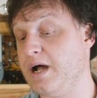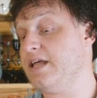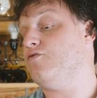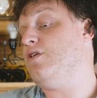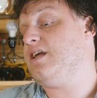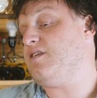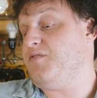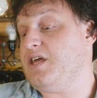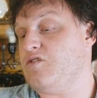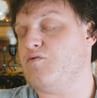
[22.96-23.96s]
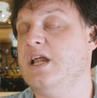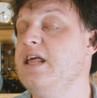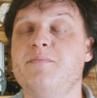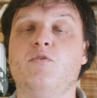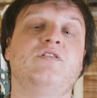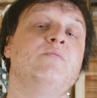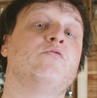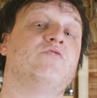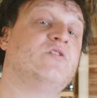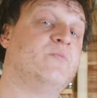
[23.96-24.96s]
parler de l'électrification de la ligne, mais aussi
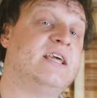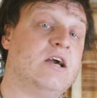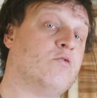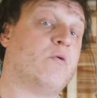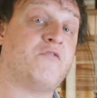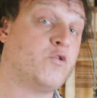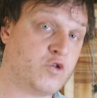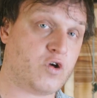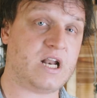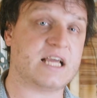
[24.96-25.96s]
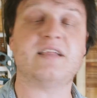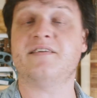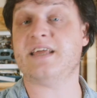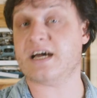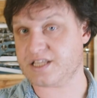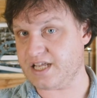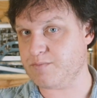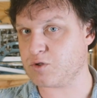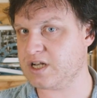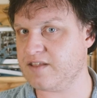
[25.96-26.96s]
pour vous expliquer comment fonctionne la caténaire qui
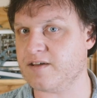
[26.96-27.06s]
alimente les